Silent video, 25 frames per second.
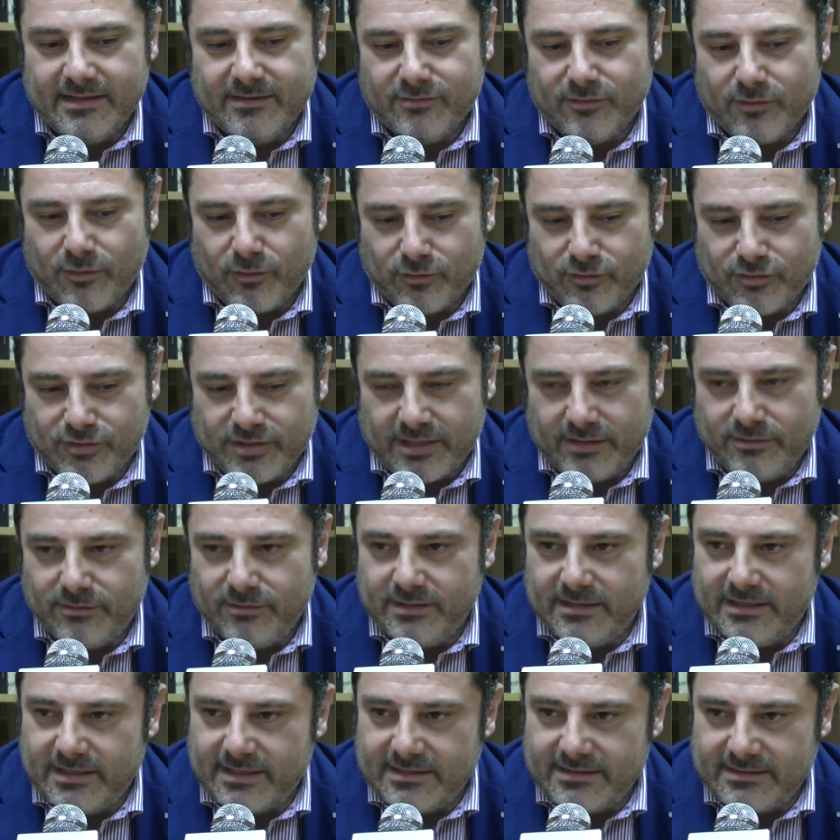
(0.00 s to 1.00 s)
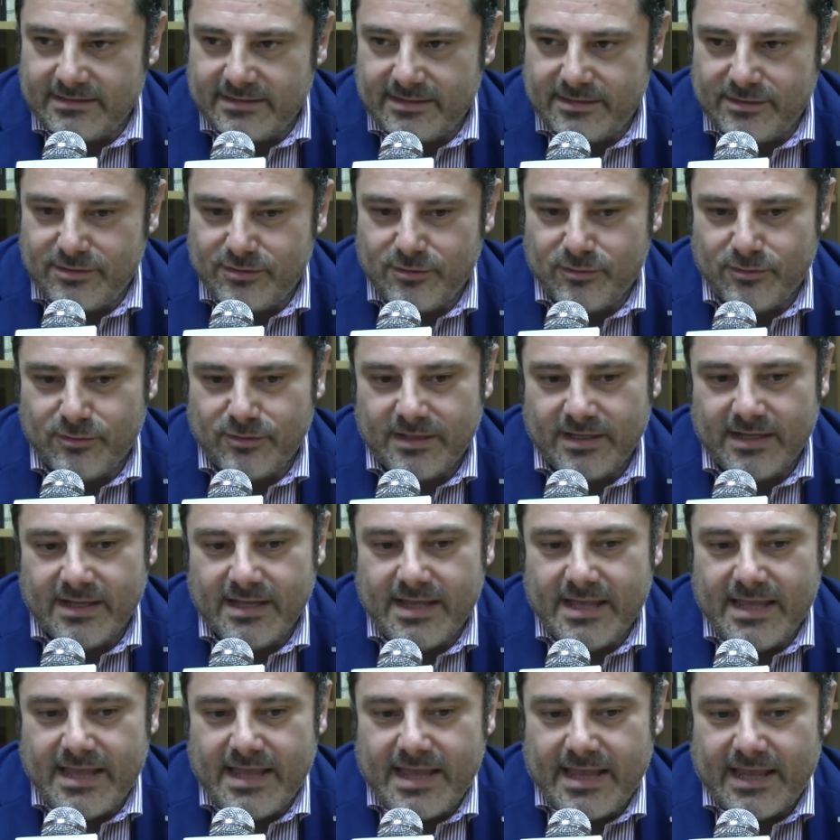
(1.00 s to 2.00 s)
oggetto di transazione
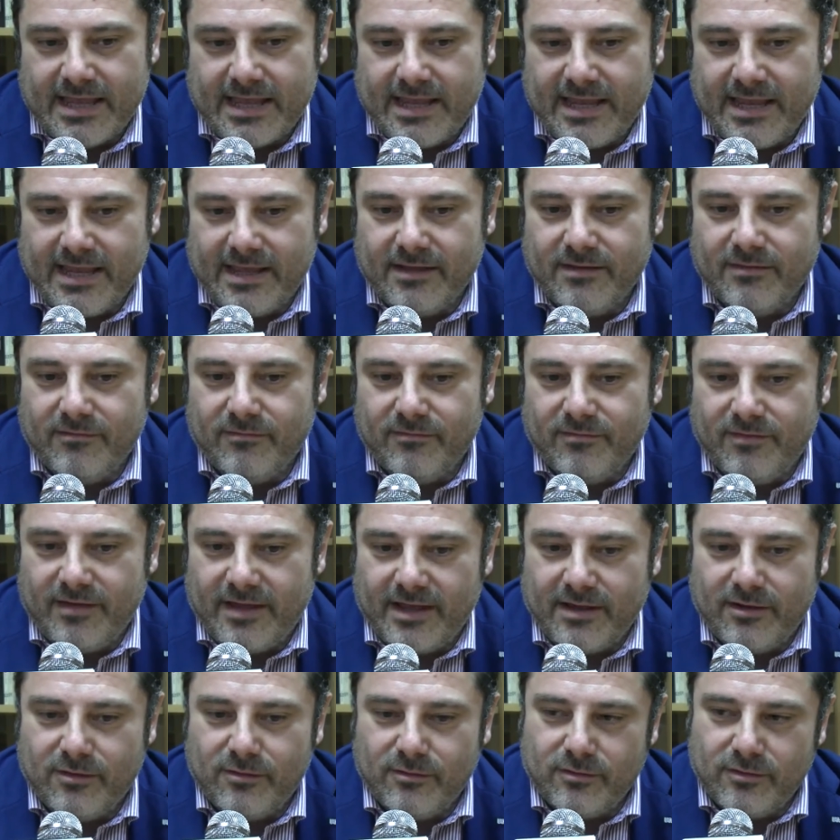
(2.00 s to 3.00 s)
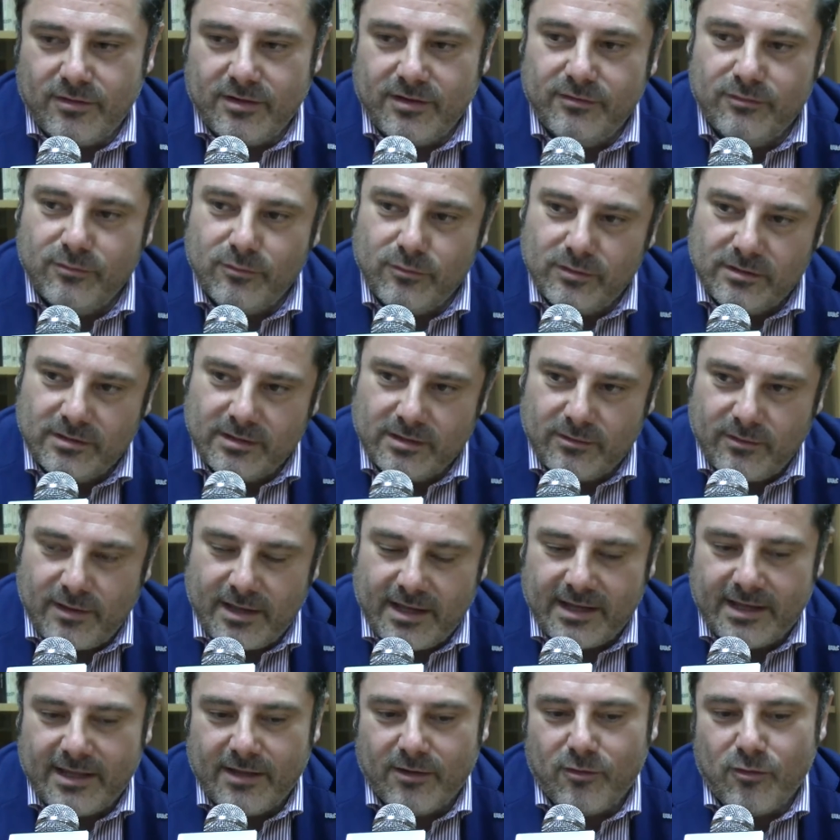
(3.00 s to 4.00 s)
che vengono, risultano
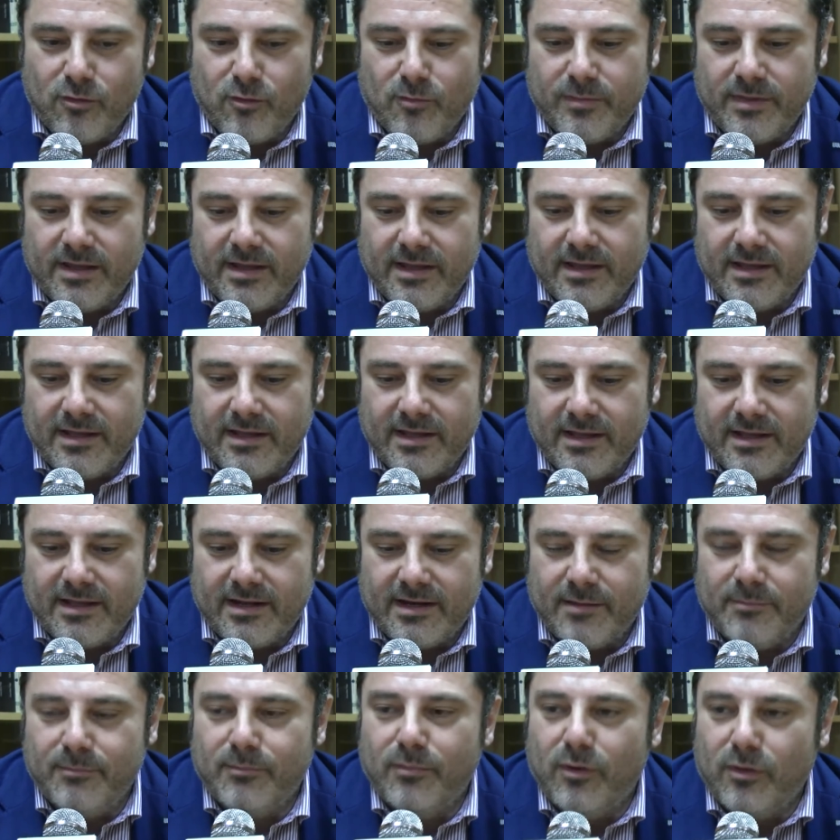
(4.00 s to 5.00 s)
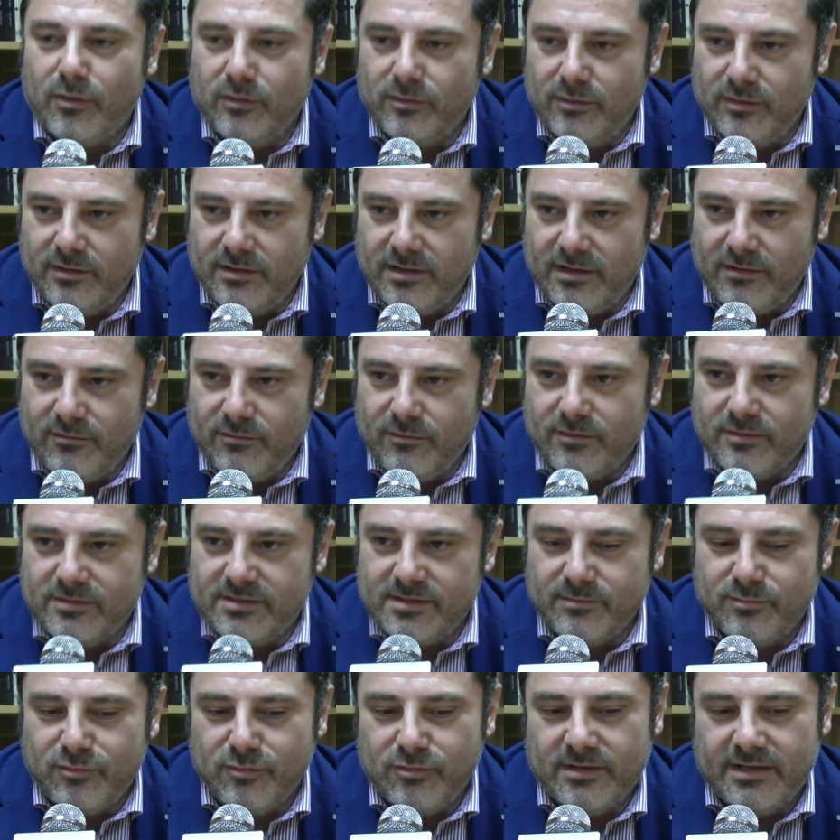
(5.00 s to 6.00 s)
anche come eh, rapporto di lavoro,
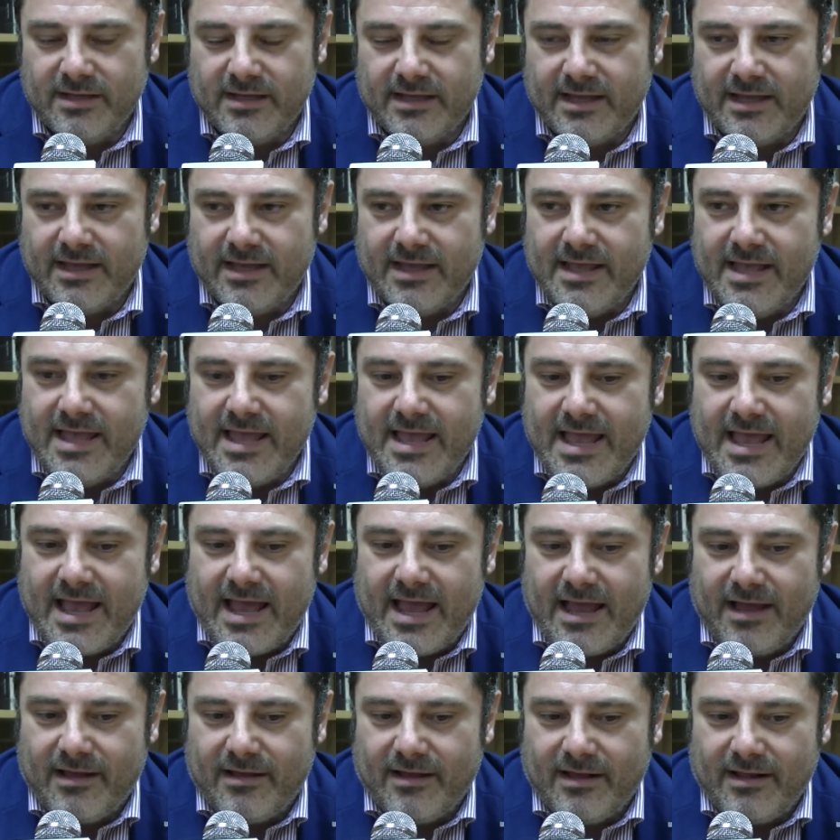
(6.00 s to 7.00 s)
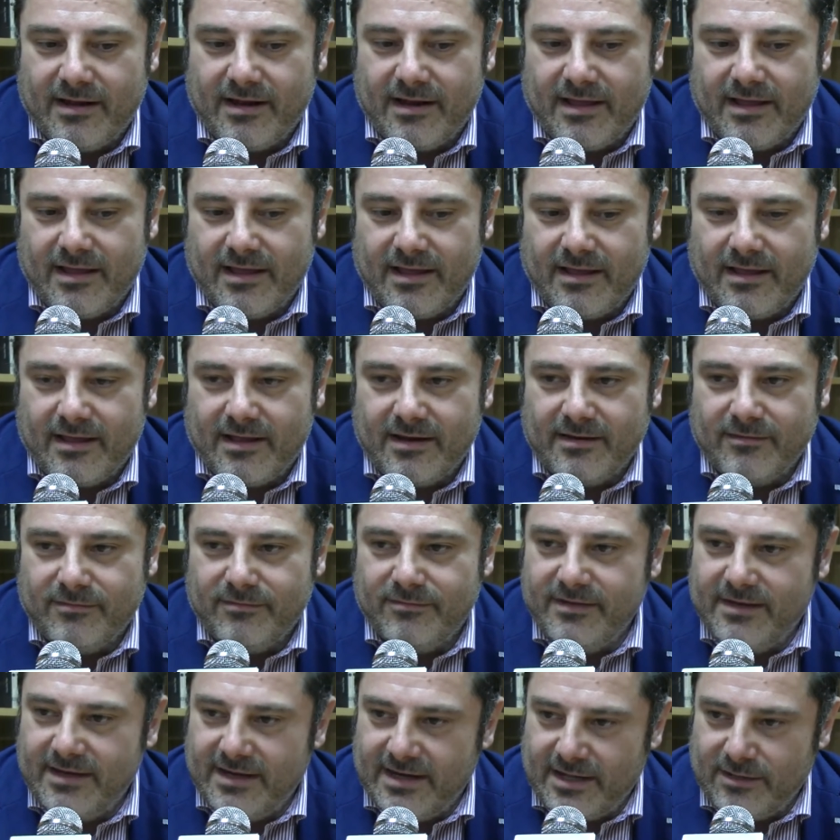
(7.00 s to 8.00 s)
seppure alla
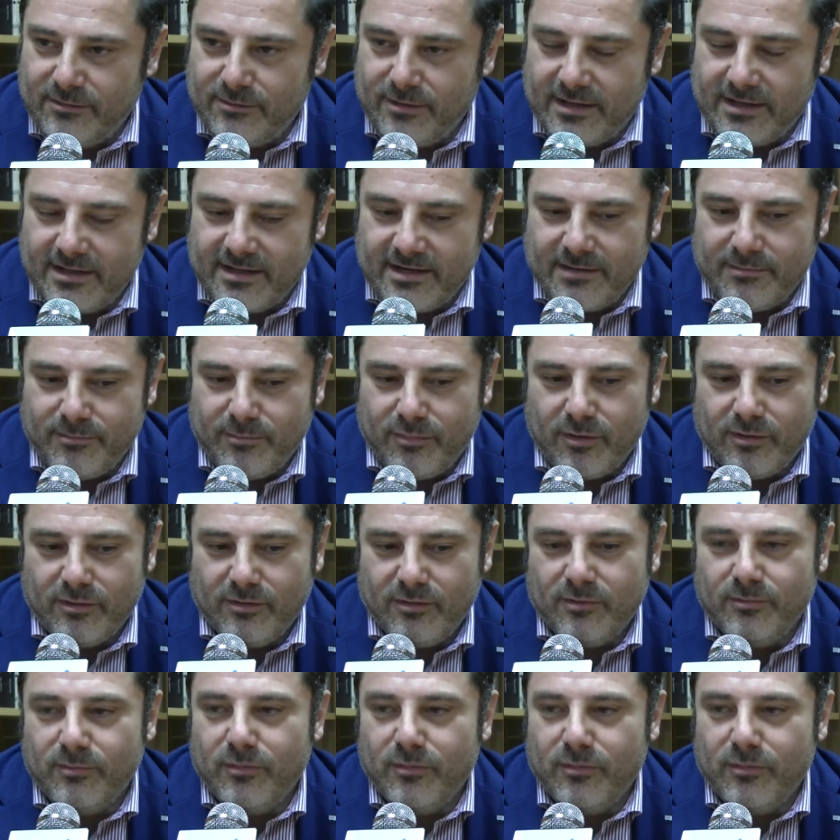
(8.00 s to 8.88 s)
fine naturale del rapporto